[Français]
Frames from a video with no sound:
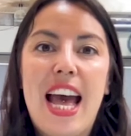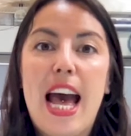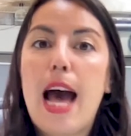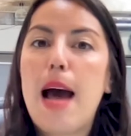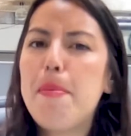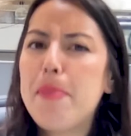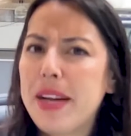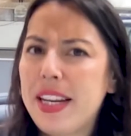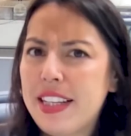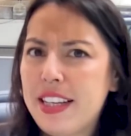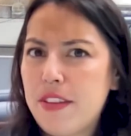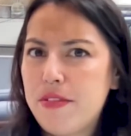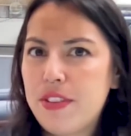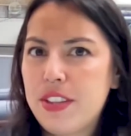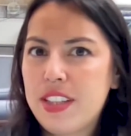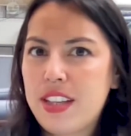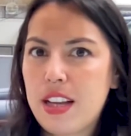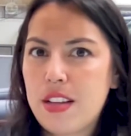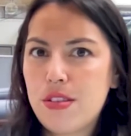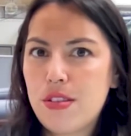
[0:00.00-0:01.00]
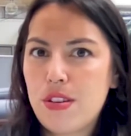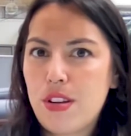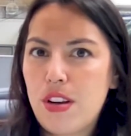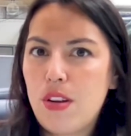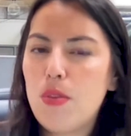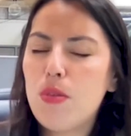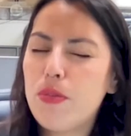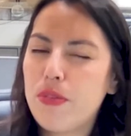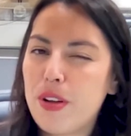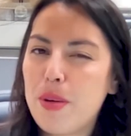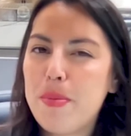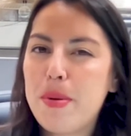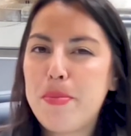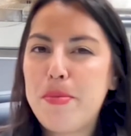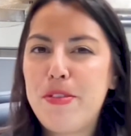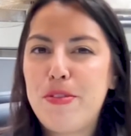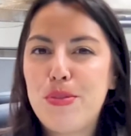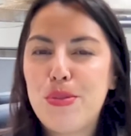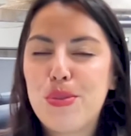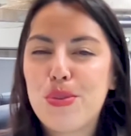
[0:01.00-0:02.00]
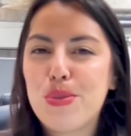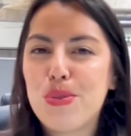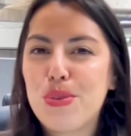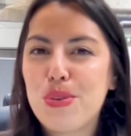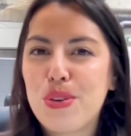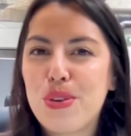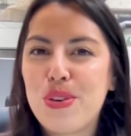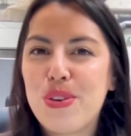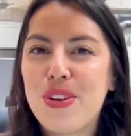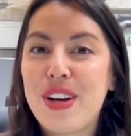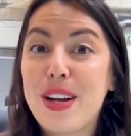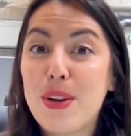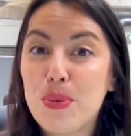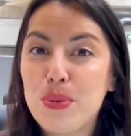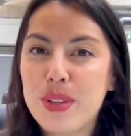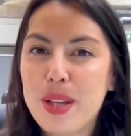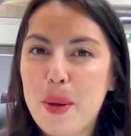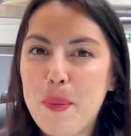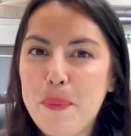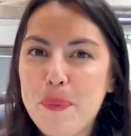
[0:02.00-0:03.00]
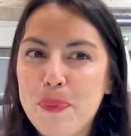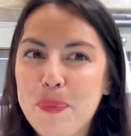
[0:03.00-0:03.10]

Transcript: Après le café de 15h, on fait un baby-foot contre la compta.